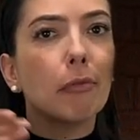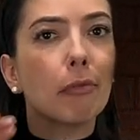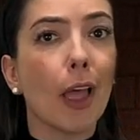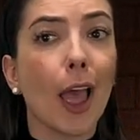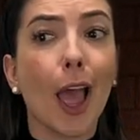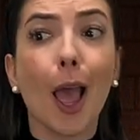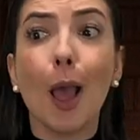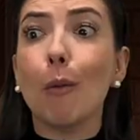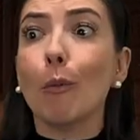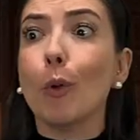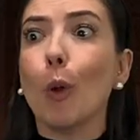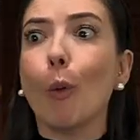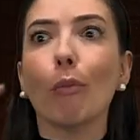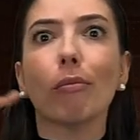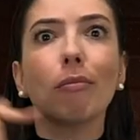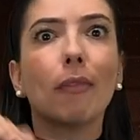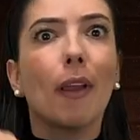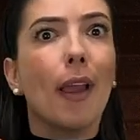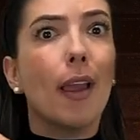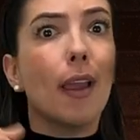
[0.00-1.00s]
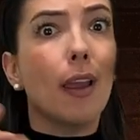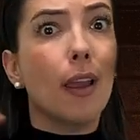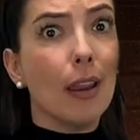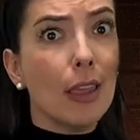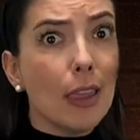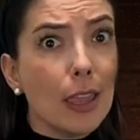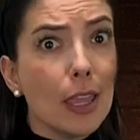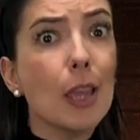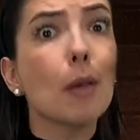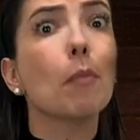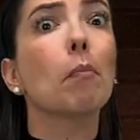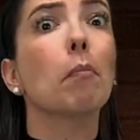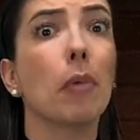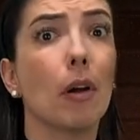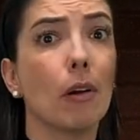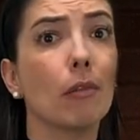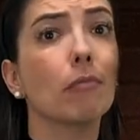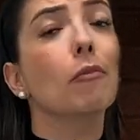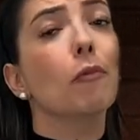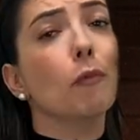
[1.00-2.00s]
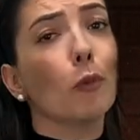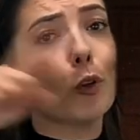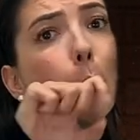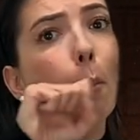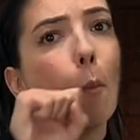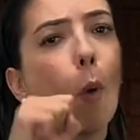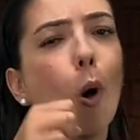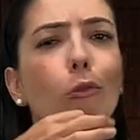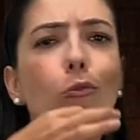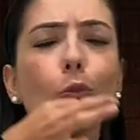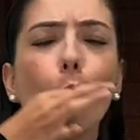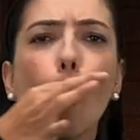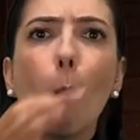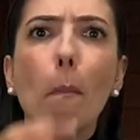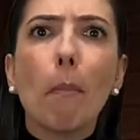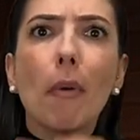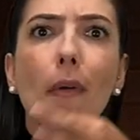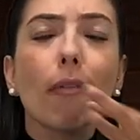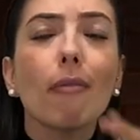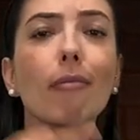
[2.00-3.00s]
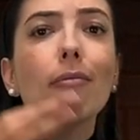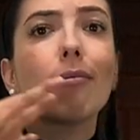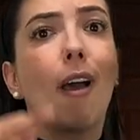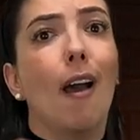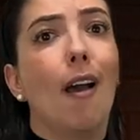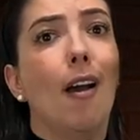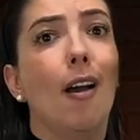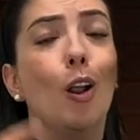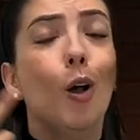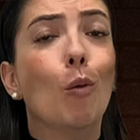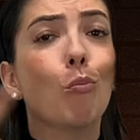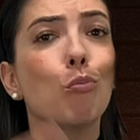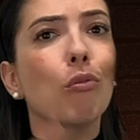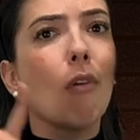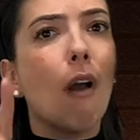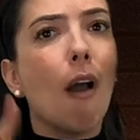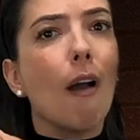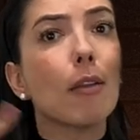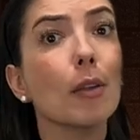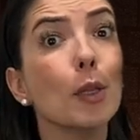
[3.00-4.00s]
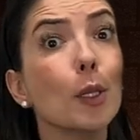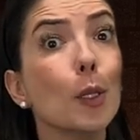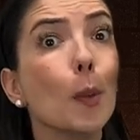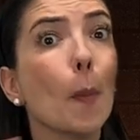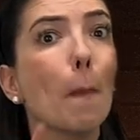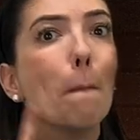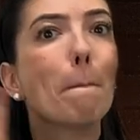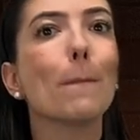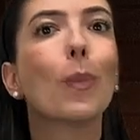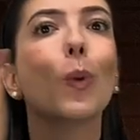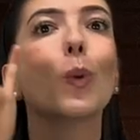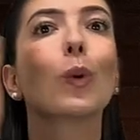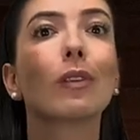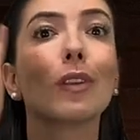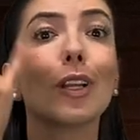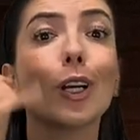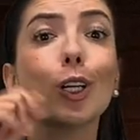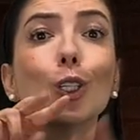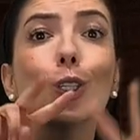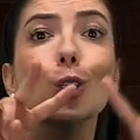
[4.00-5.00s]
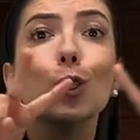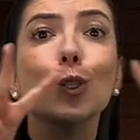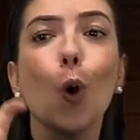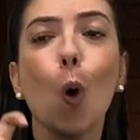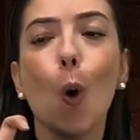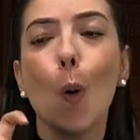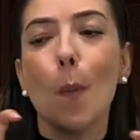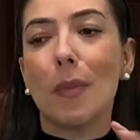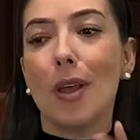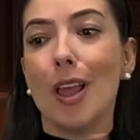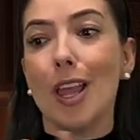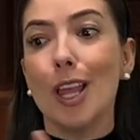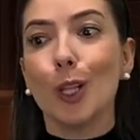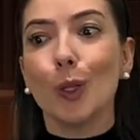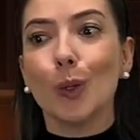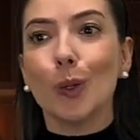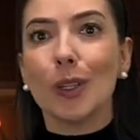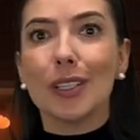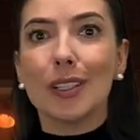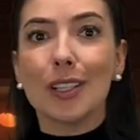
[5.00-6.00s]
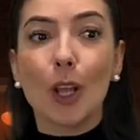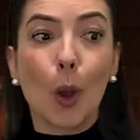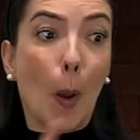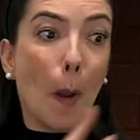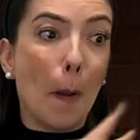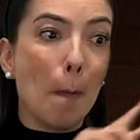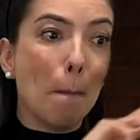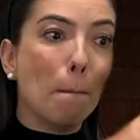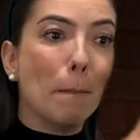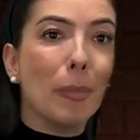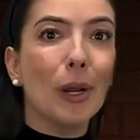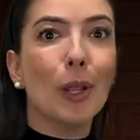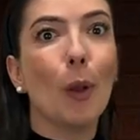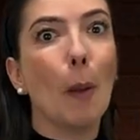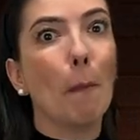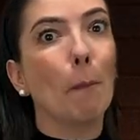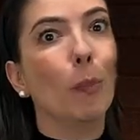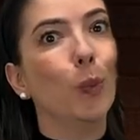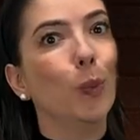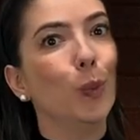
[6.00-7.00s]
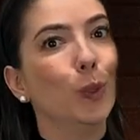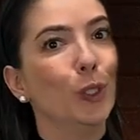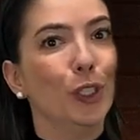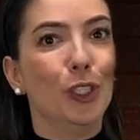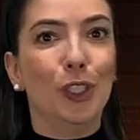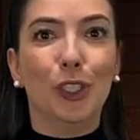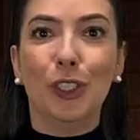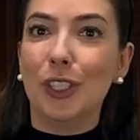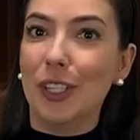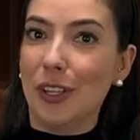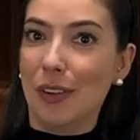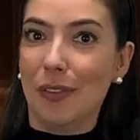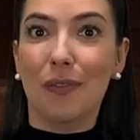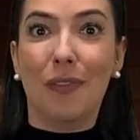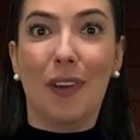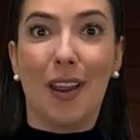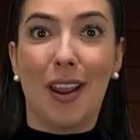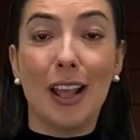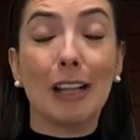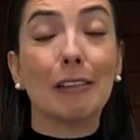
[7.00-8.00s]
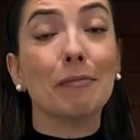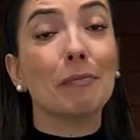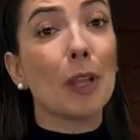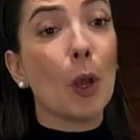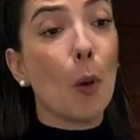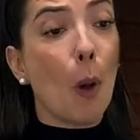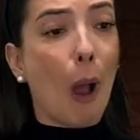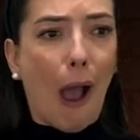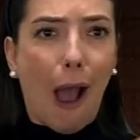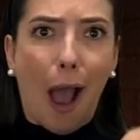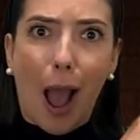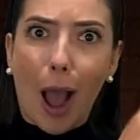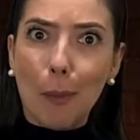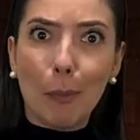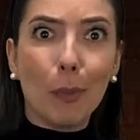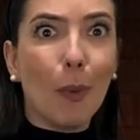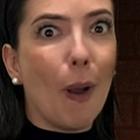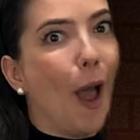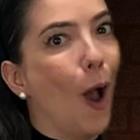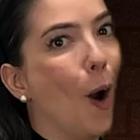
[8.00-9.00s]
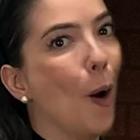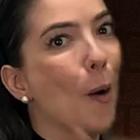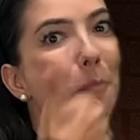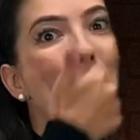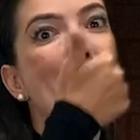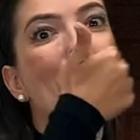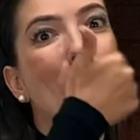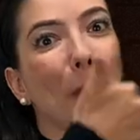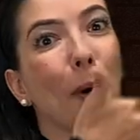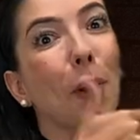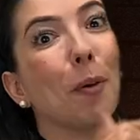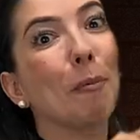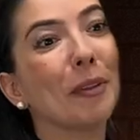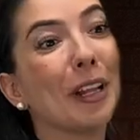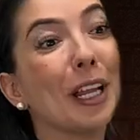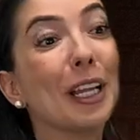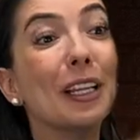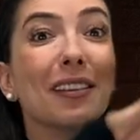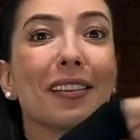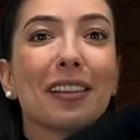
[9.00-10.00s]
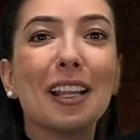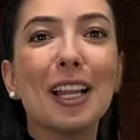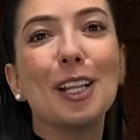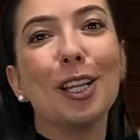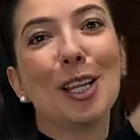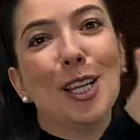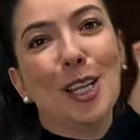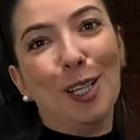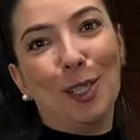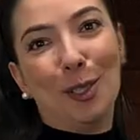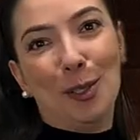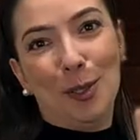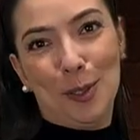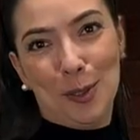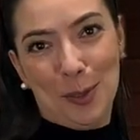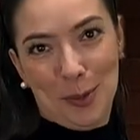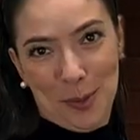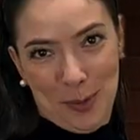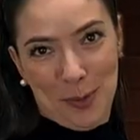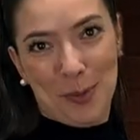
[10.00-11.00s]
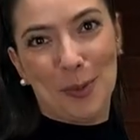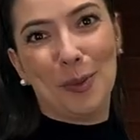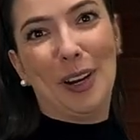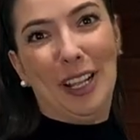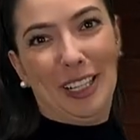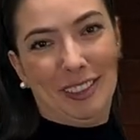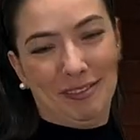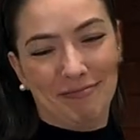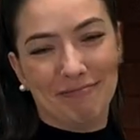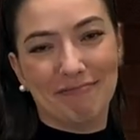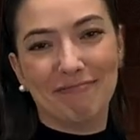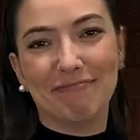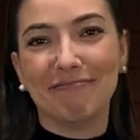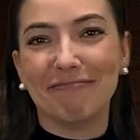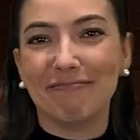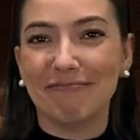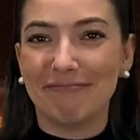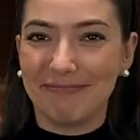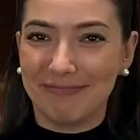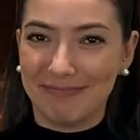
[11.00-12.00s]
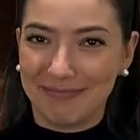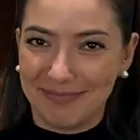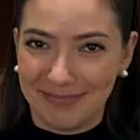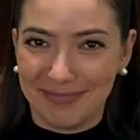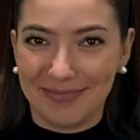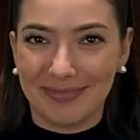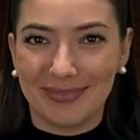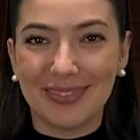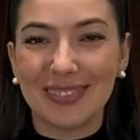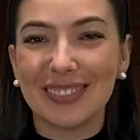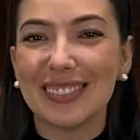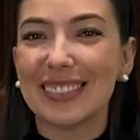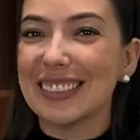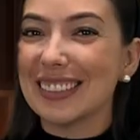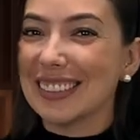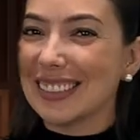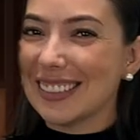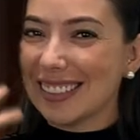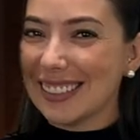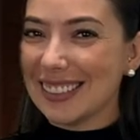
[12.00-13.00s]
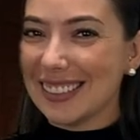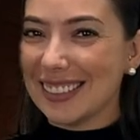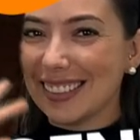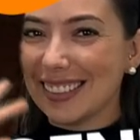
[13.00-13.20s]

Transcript: Se teve ou não língua de sinais. Comentem aqui pra gente, é importante nós sabermos a diferença entre as duas escolas. A melhor é a bilíngue. Tchau!